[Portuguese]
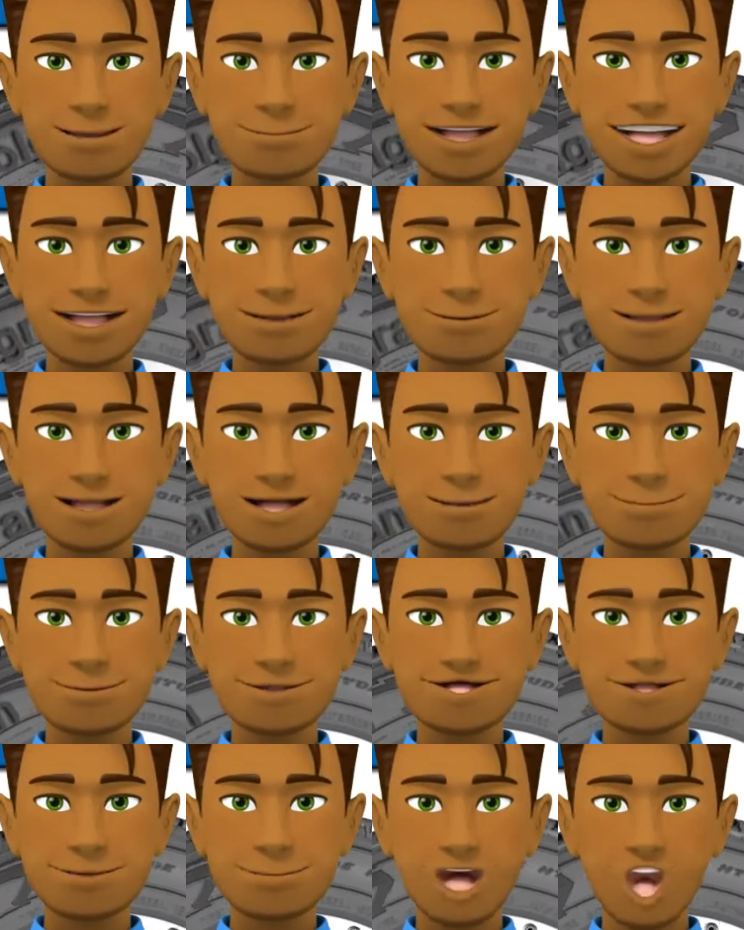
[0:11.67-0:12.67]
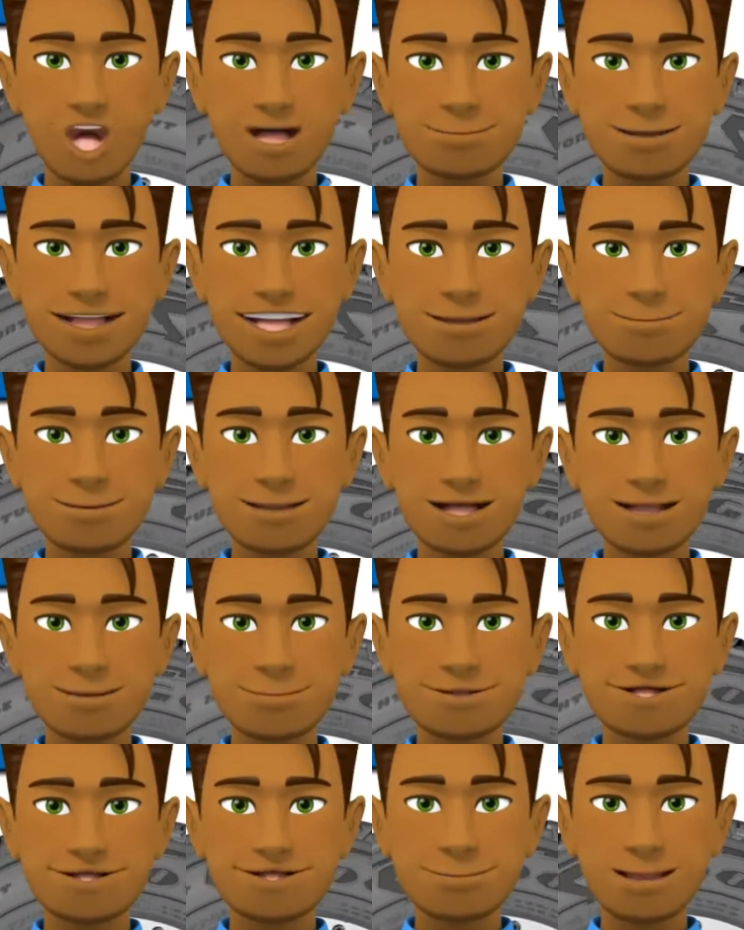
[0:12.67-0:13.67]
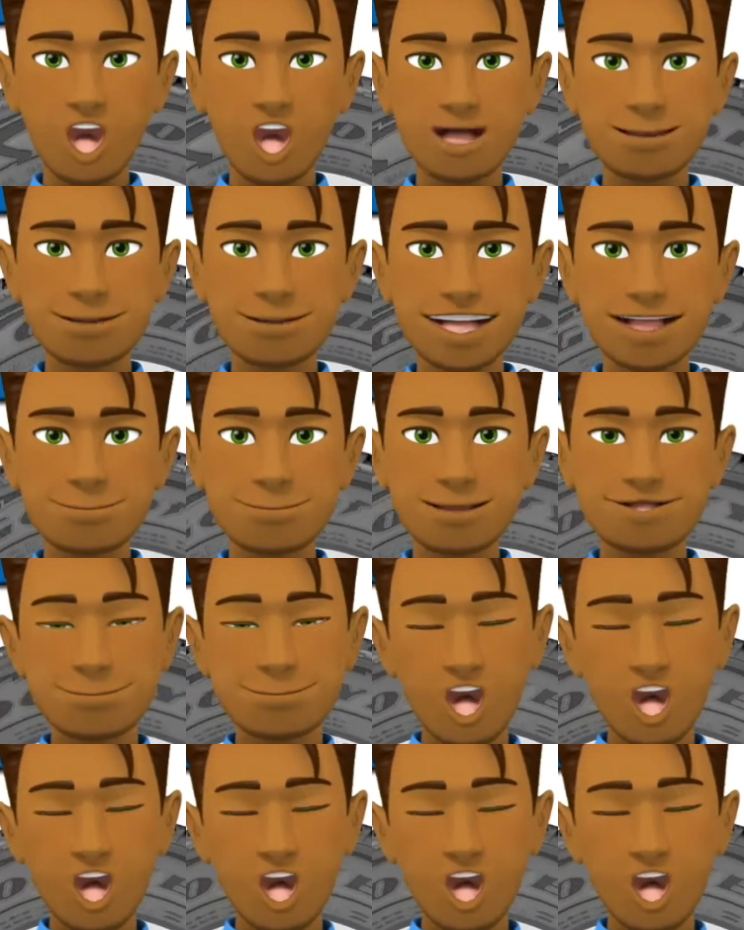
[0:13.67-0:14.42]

É o pneu mais resistente para o serviço misto.